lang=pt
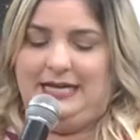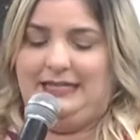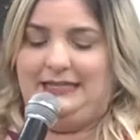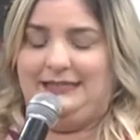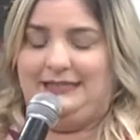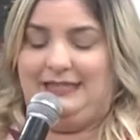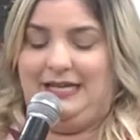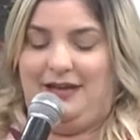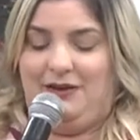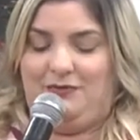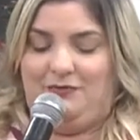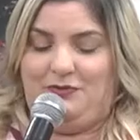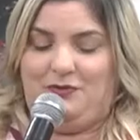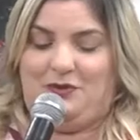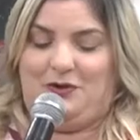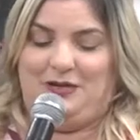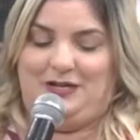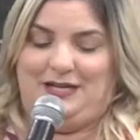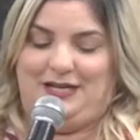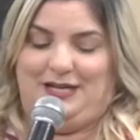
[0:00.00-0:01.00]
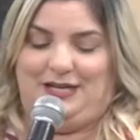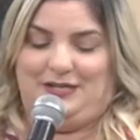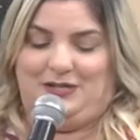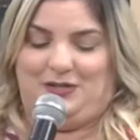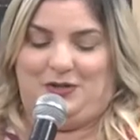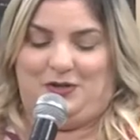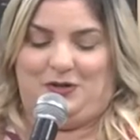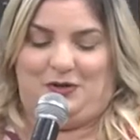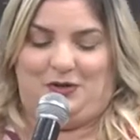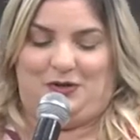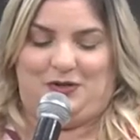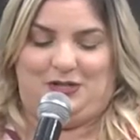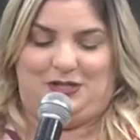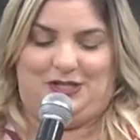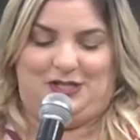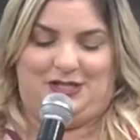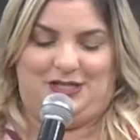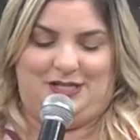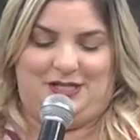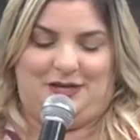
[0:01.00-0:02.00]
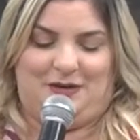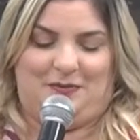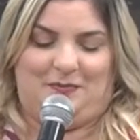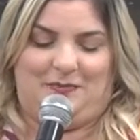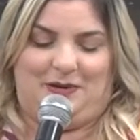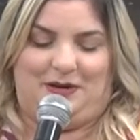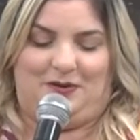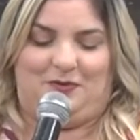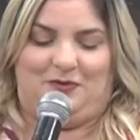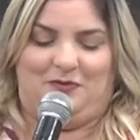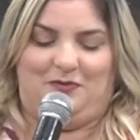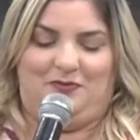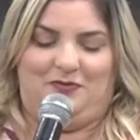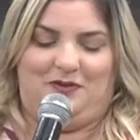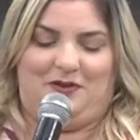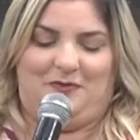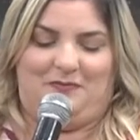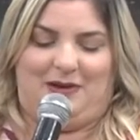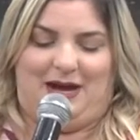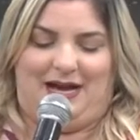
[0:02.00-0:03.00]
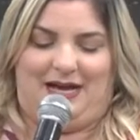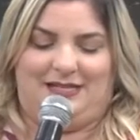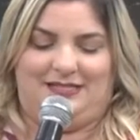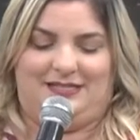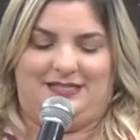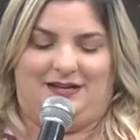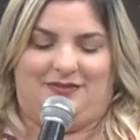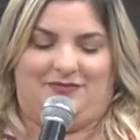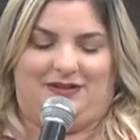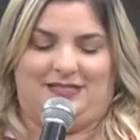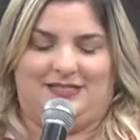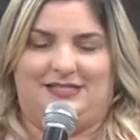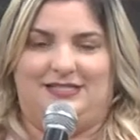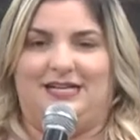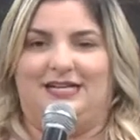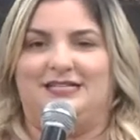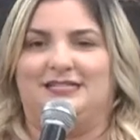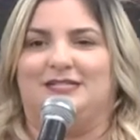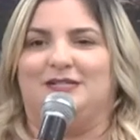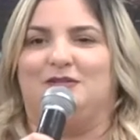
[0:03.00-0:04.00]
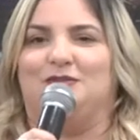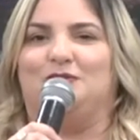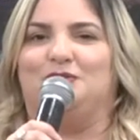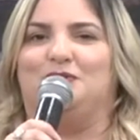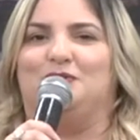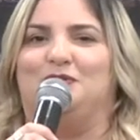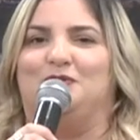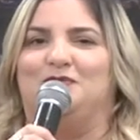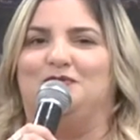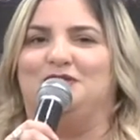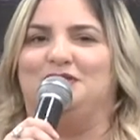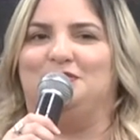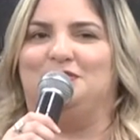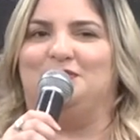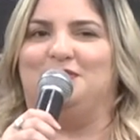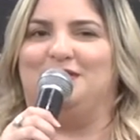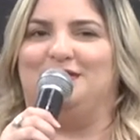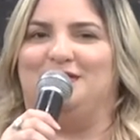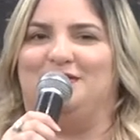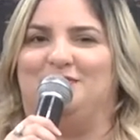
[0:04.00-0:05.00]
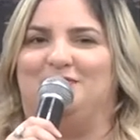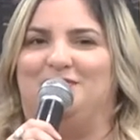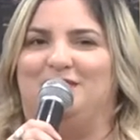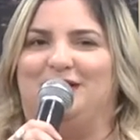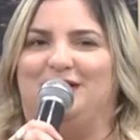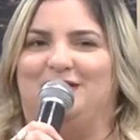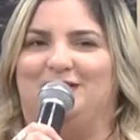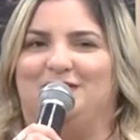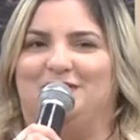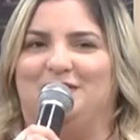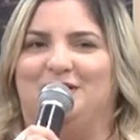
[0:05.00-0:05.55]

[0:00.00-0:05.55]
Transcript: Devo colher sorologia para confirmar se a vacinação do Covid fez efeito?